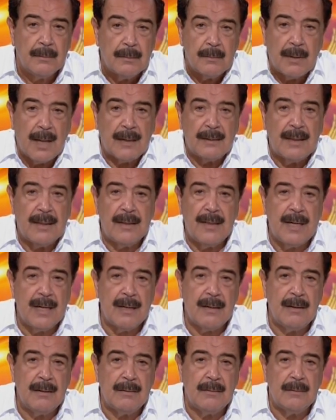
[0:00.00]
a tener
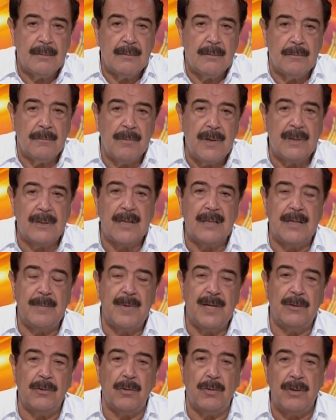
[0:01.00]
eh, un
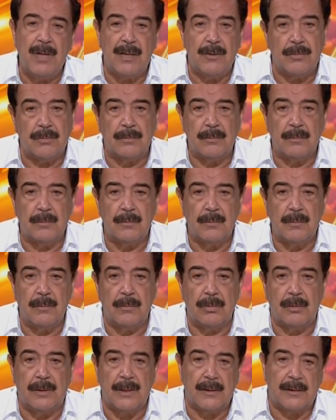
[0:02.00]
entendimiento con ellos.
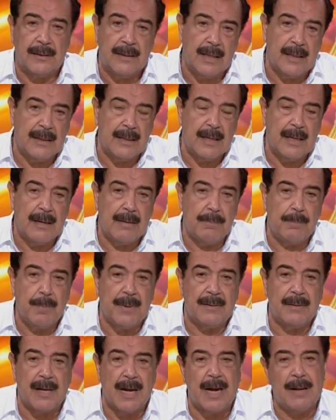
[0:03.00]
Usted tiene el
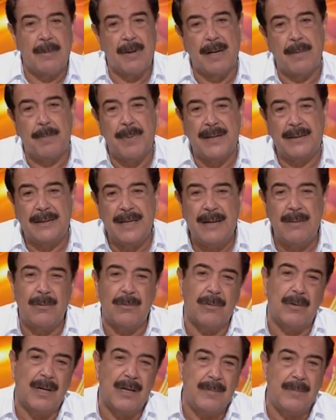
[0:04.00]
pendrive respectivo, con el